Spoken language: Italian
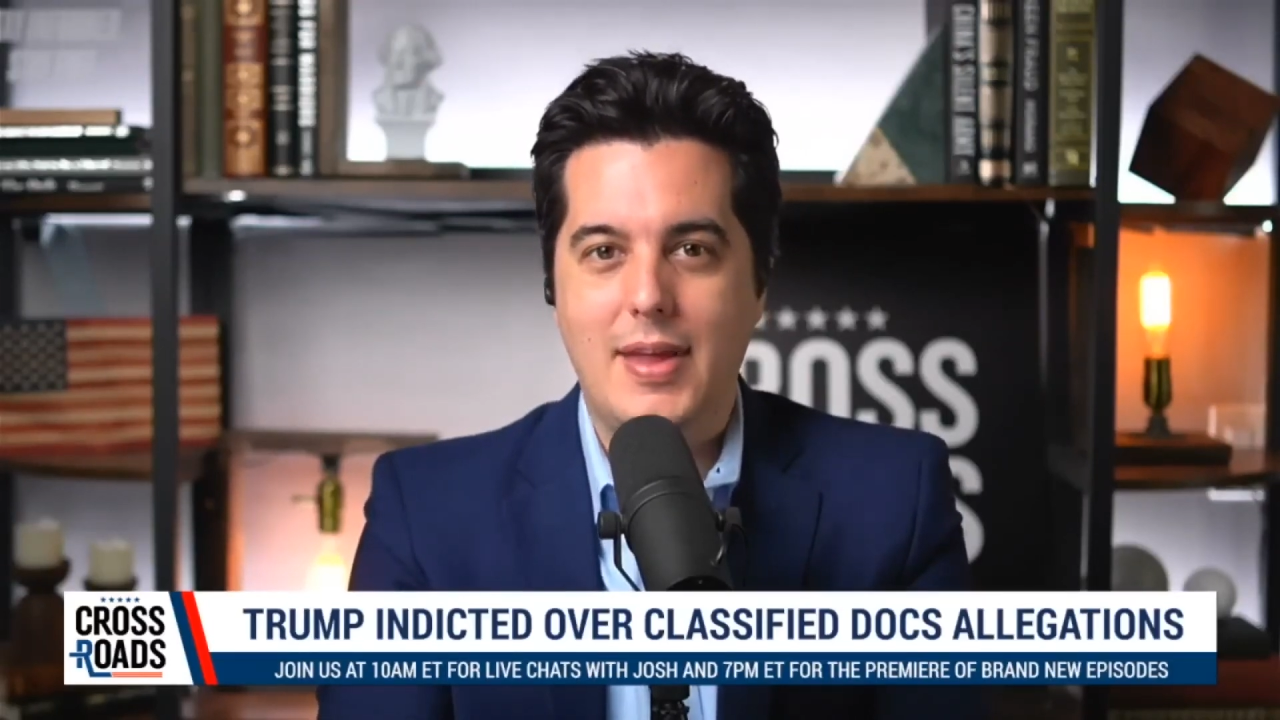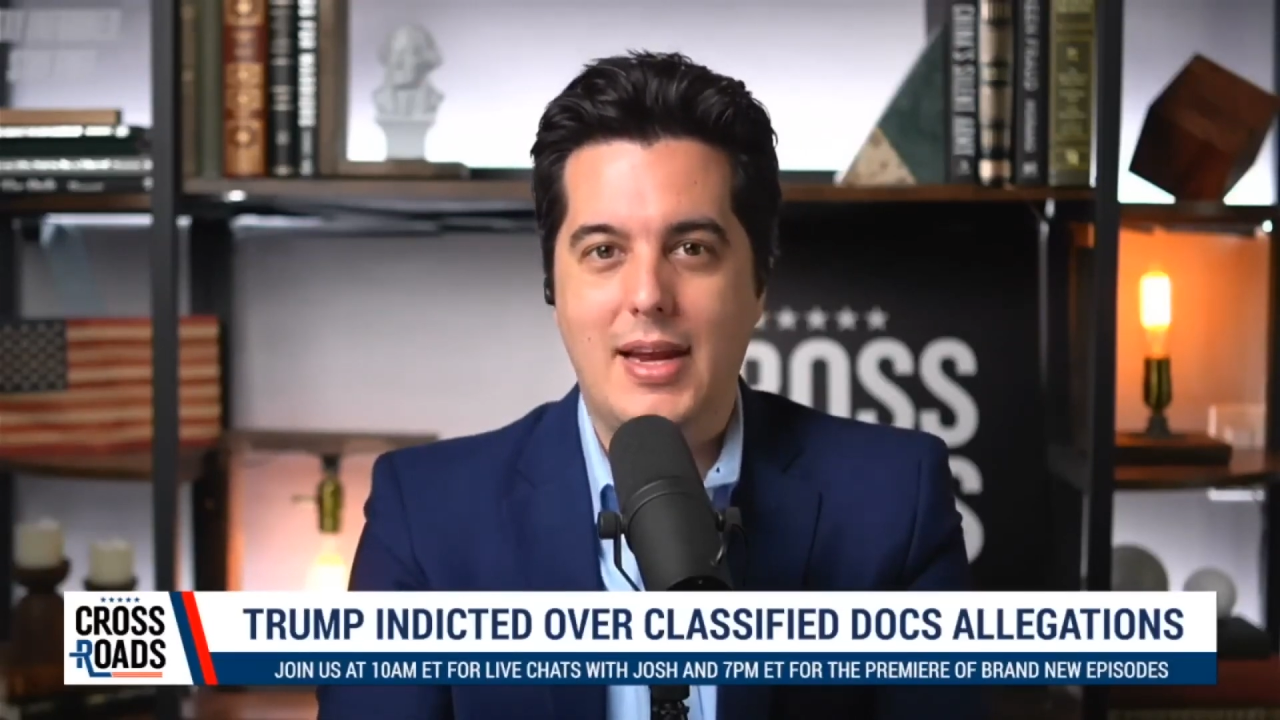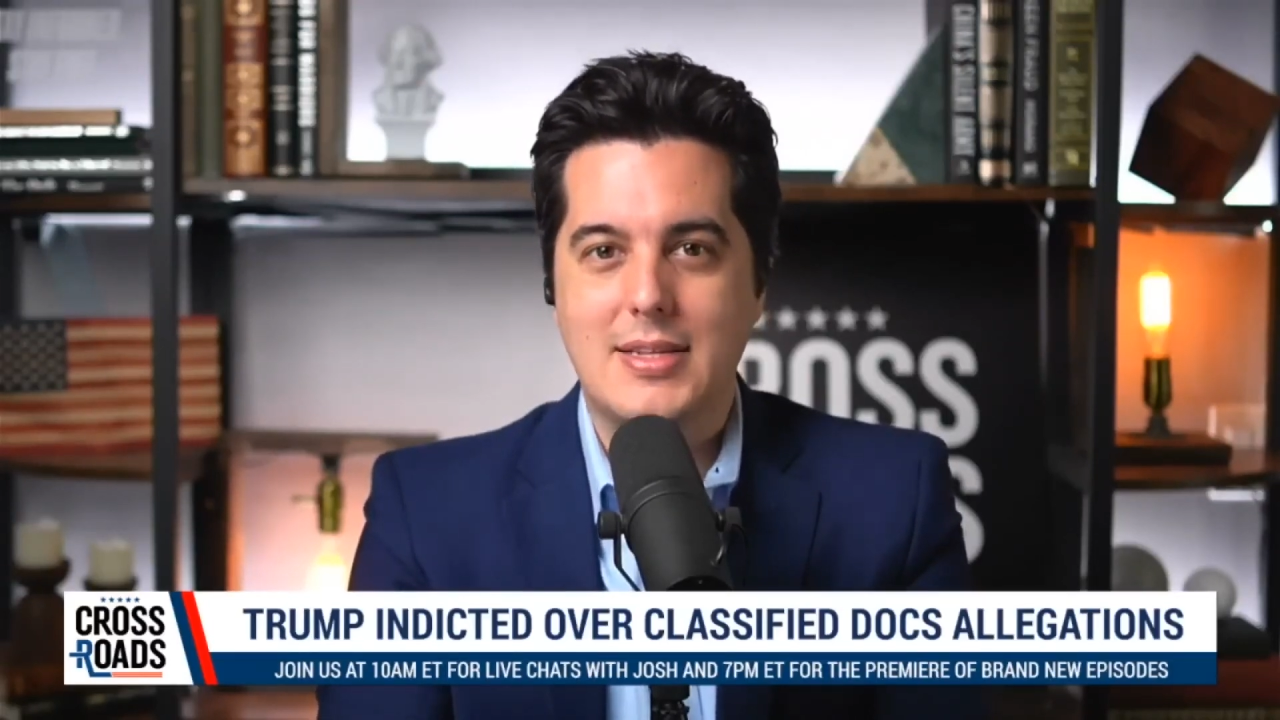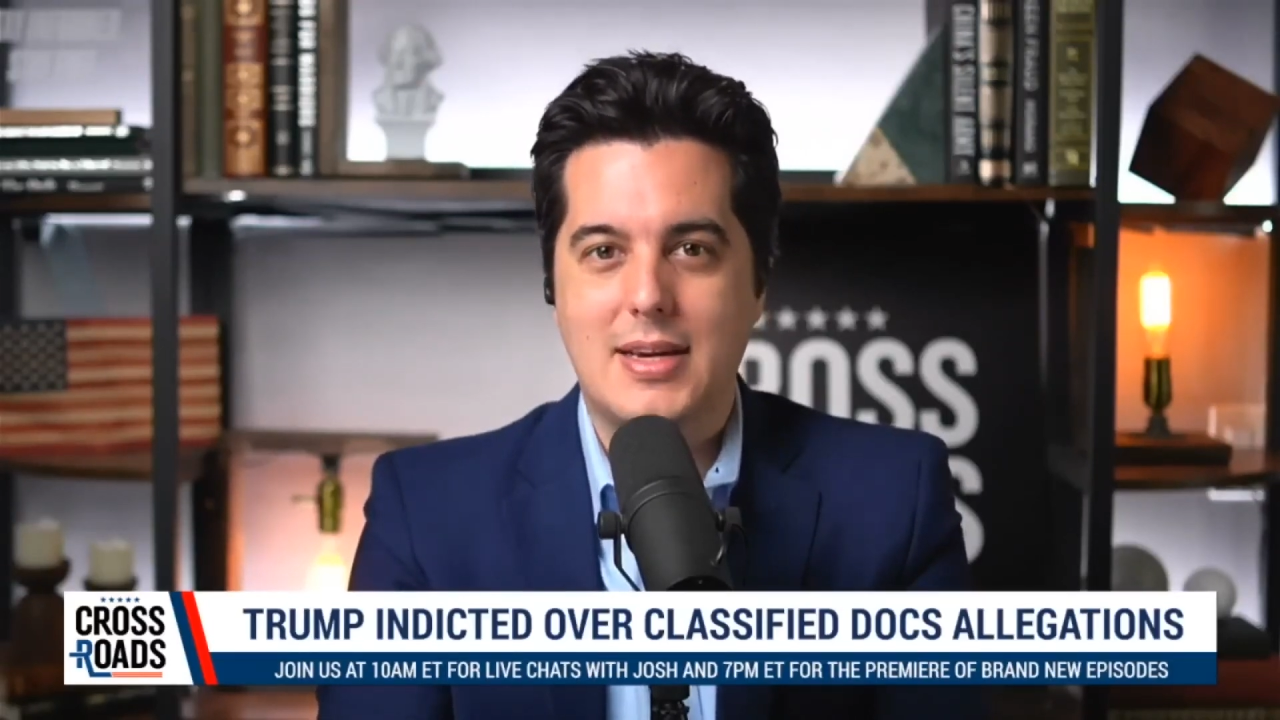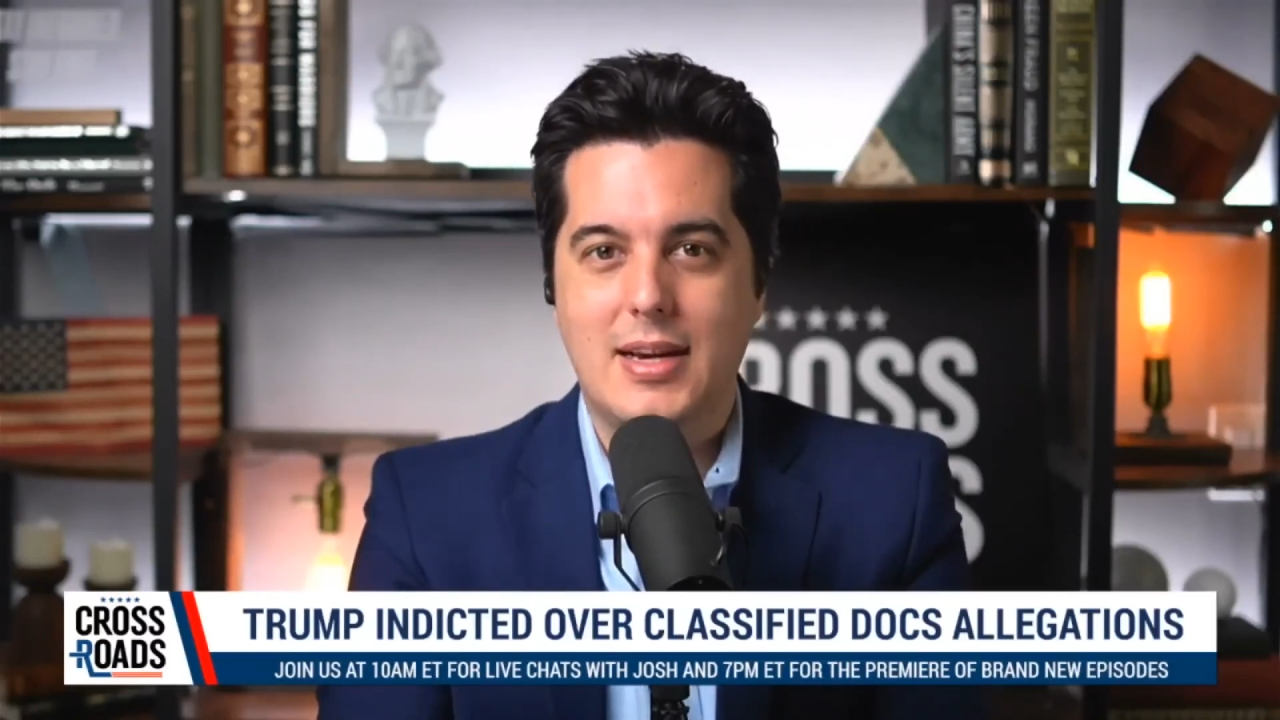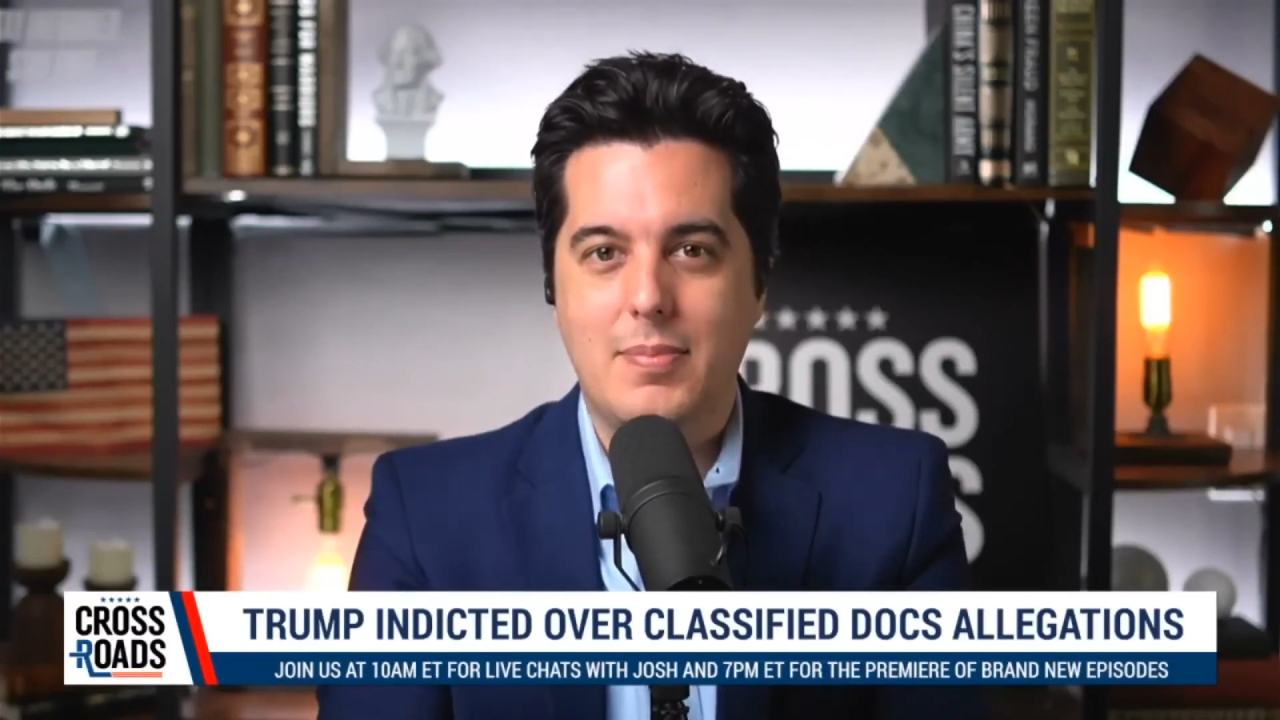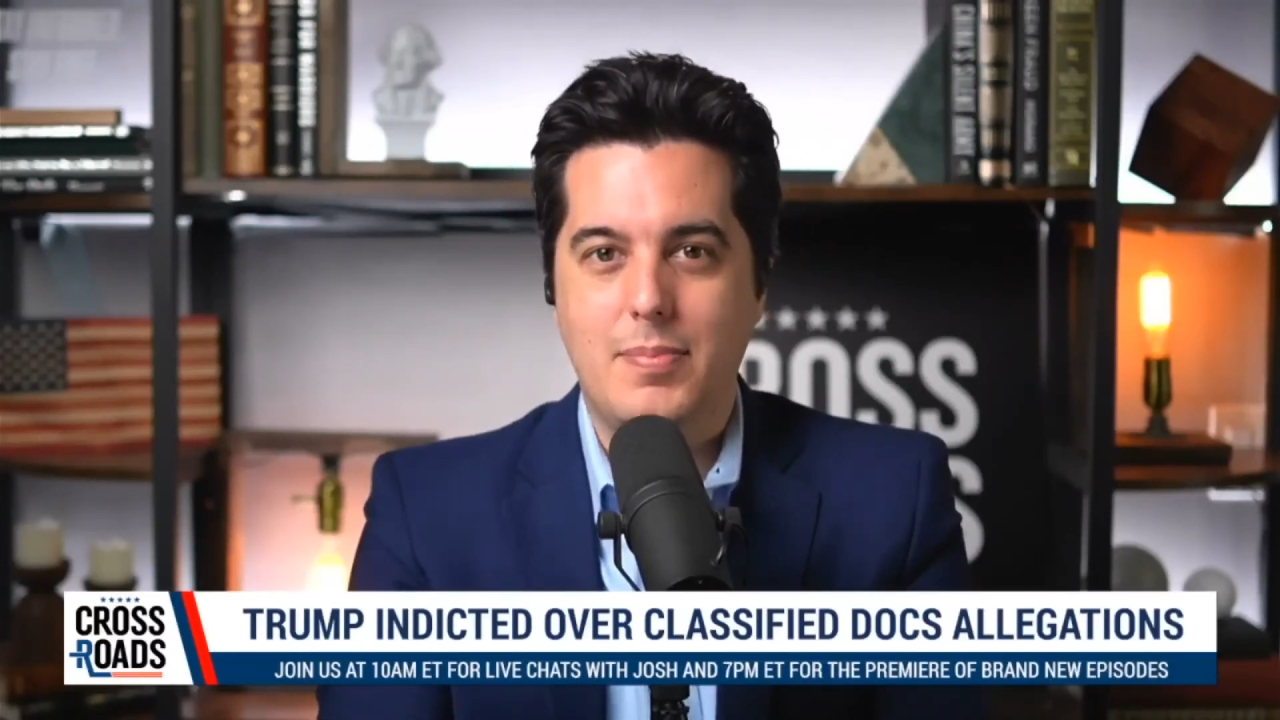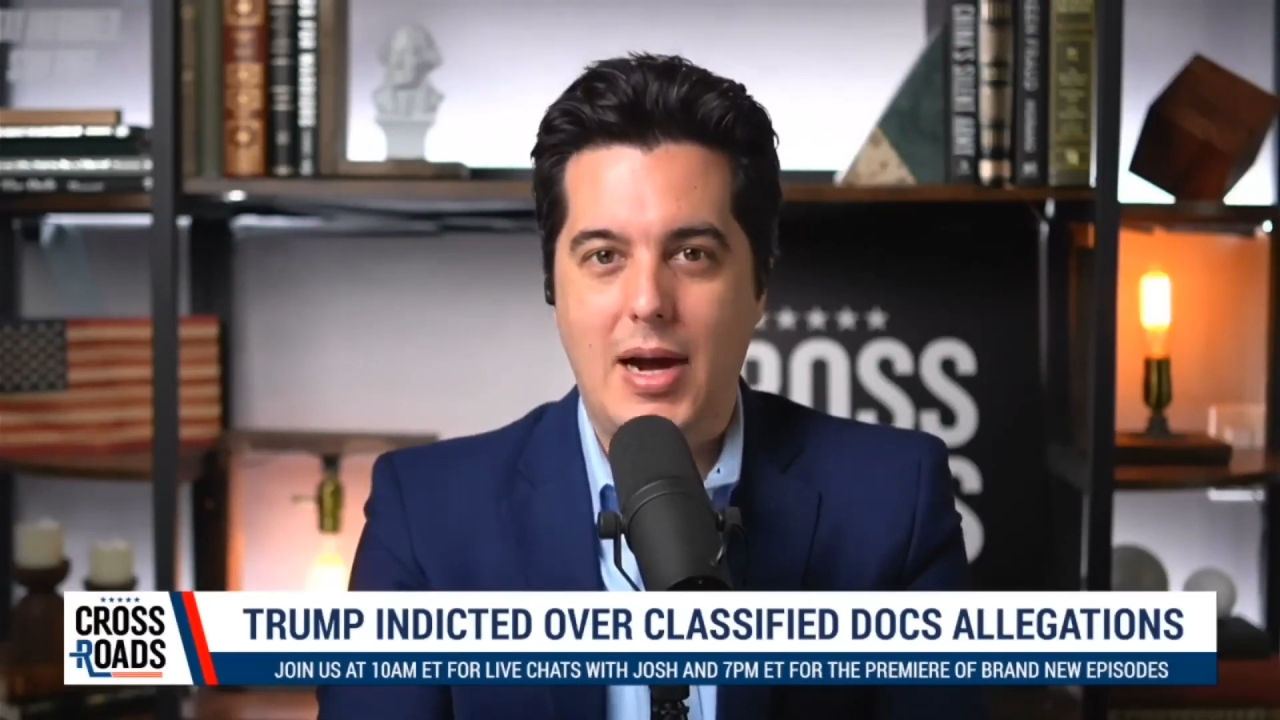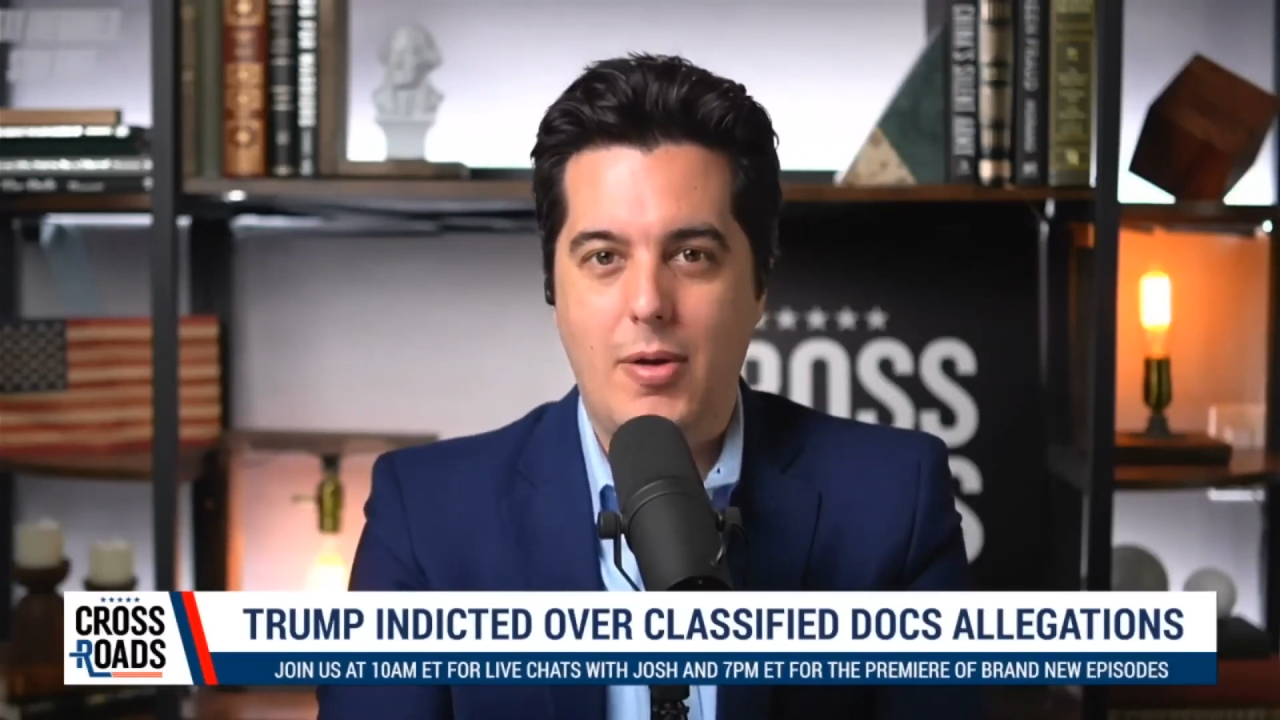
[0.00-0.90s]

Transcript: che tutto questo